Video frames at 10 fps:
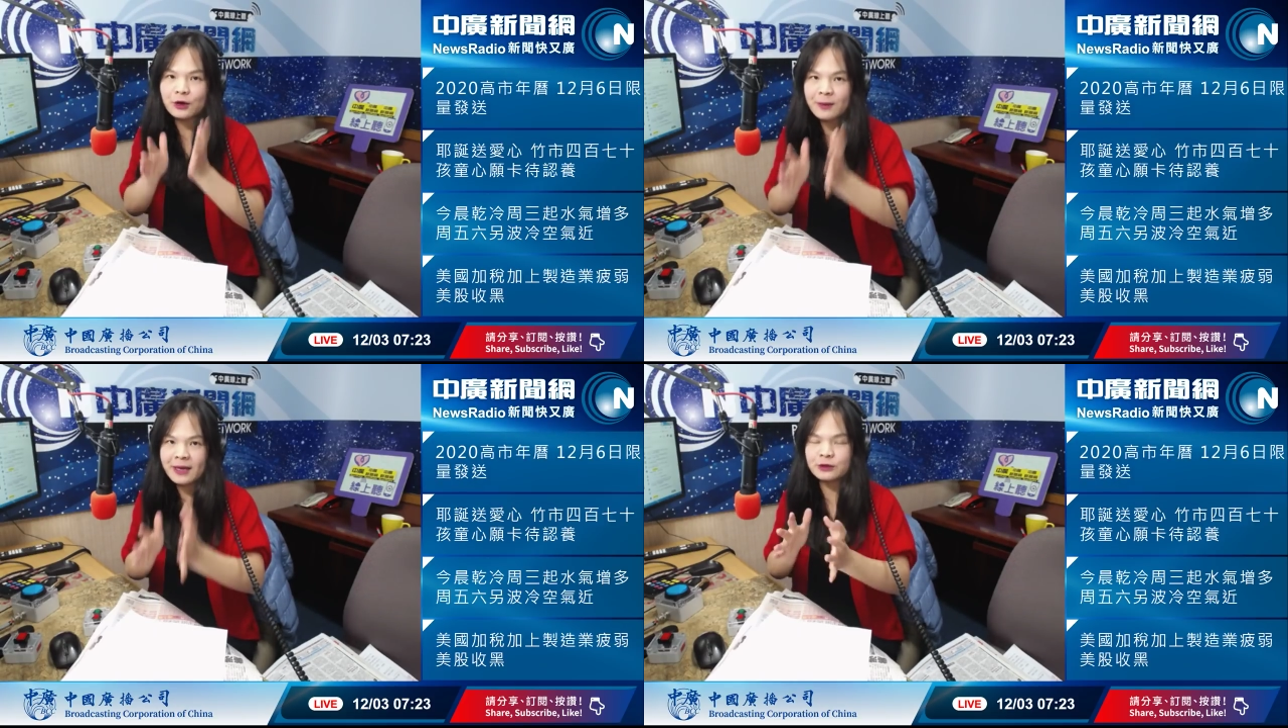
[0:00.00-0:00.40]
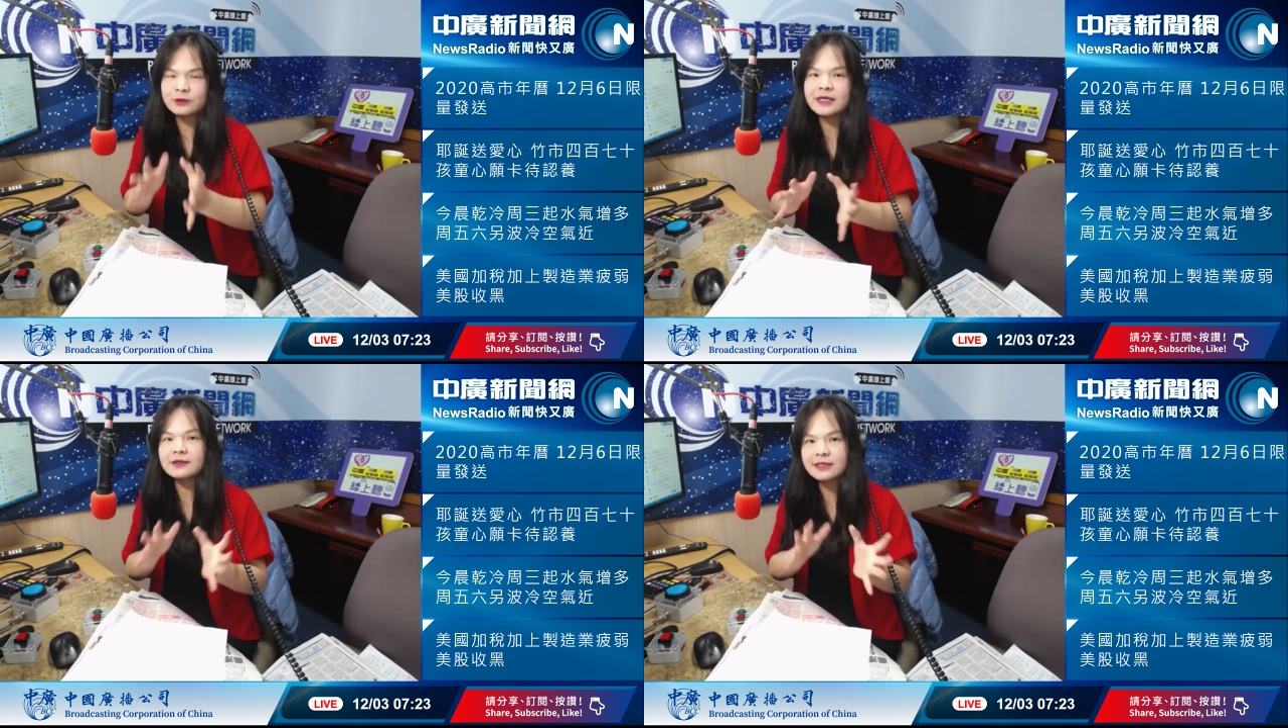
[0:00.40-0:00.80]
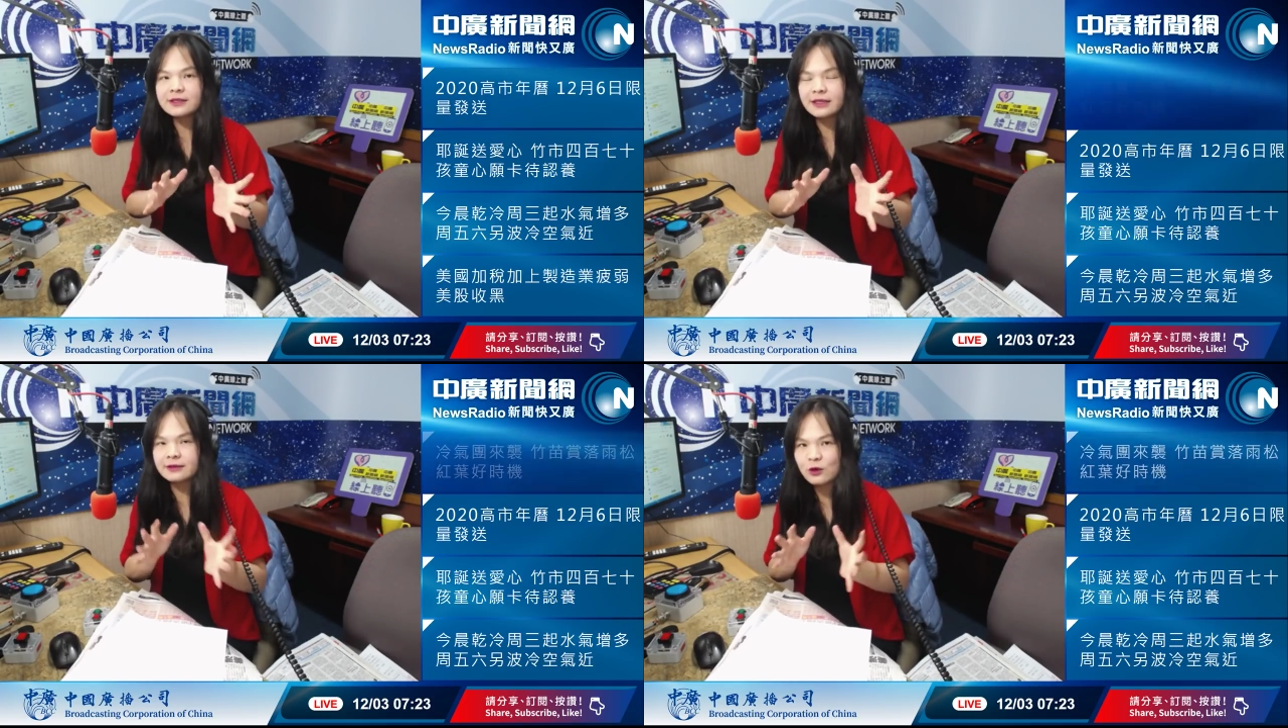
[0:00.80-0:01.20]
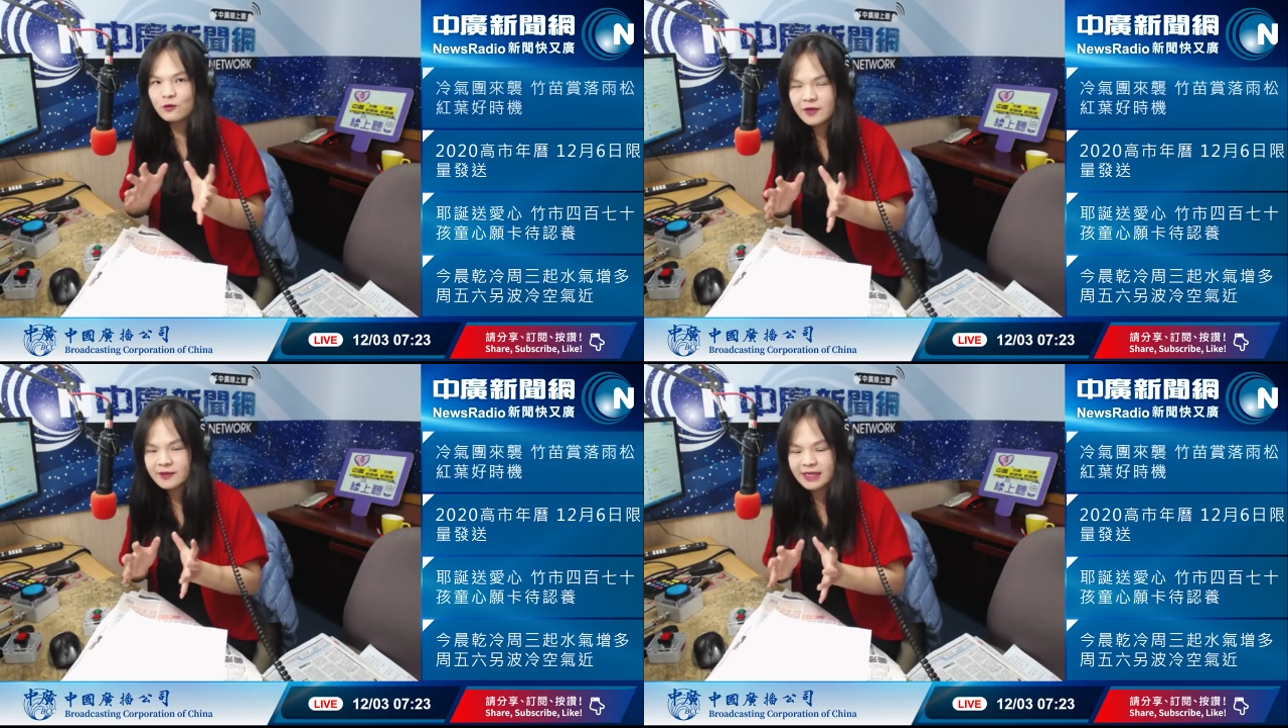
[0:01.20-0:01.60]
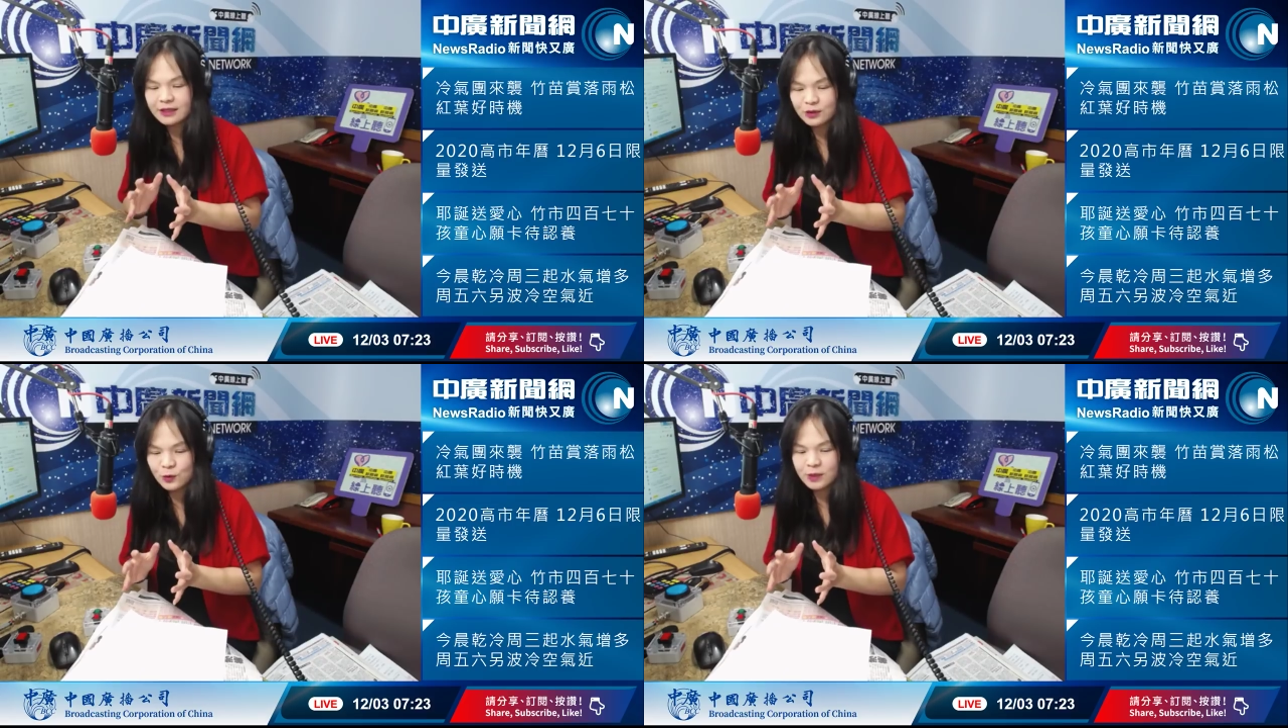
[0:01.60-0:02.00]
头版头条焦点都放在
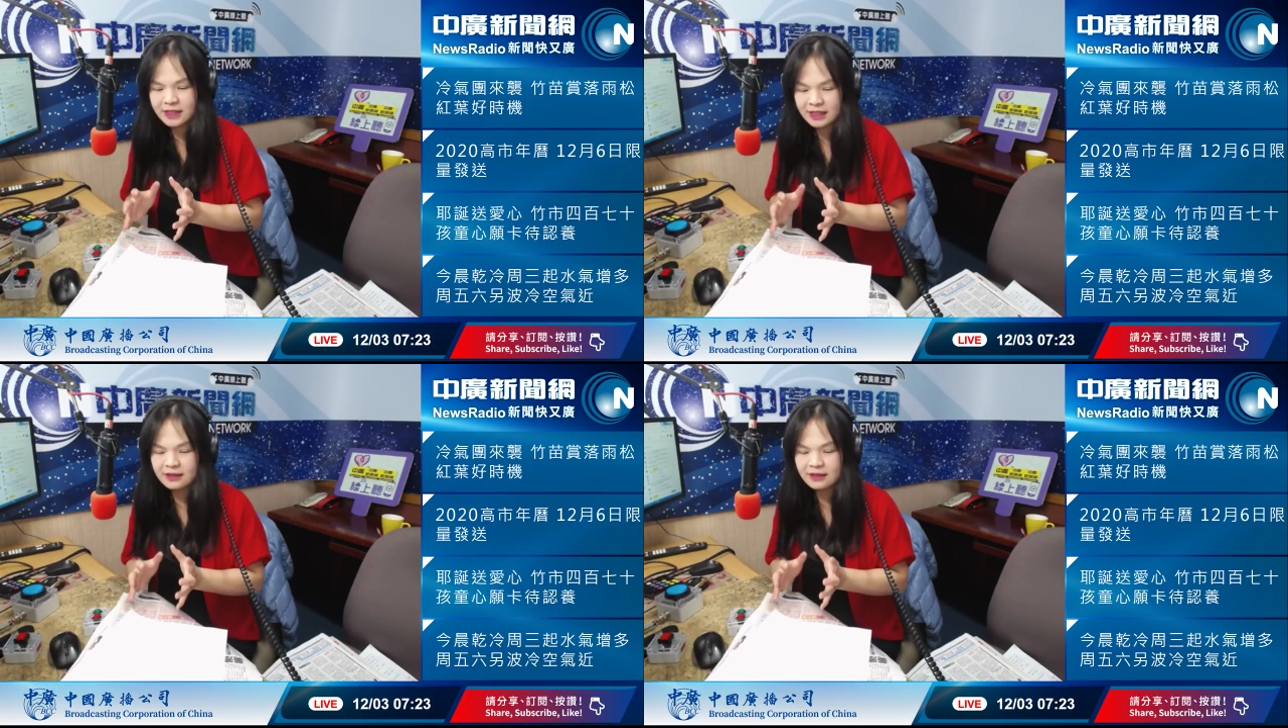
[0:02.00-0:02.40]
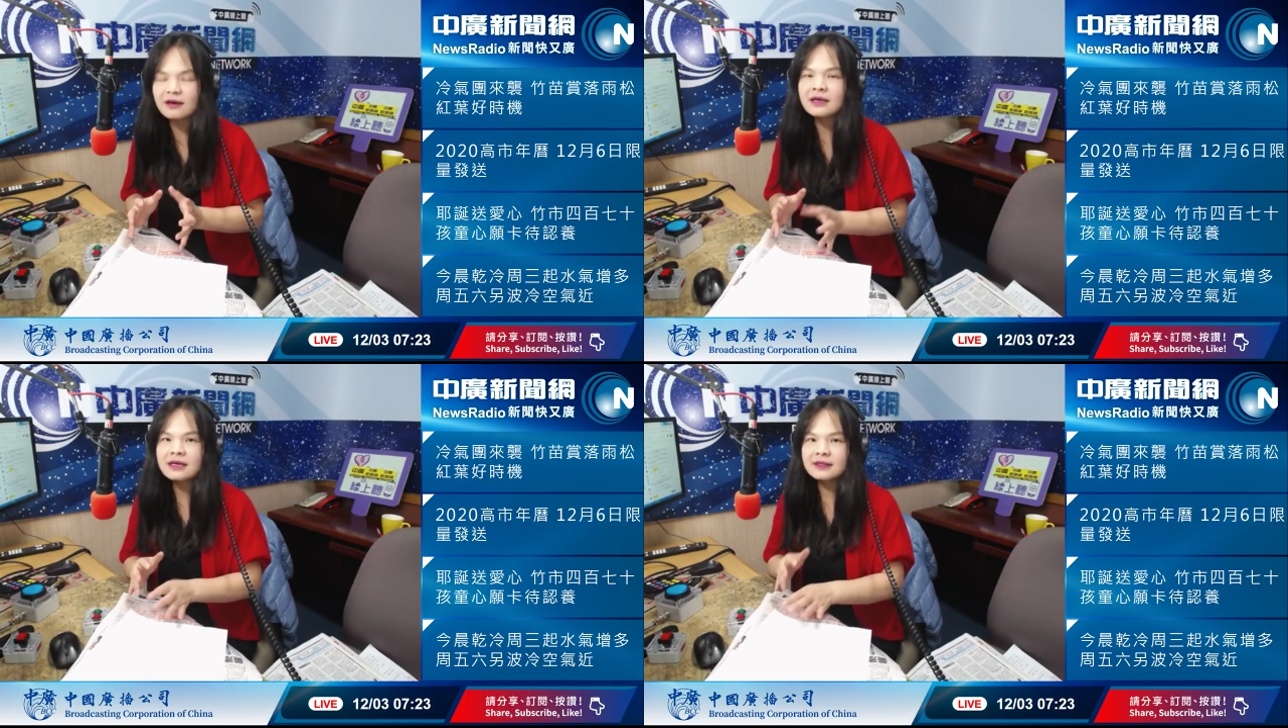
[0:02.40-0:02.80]
昨天哦，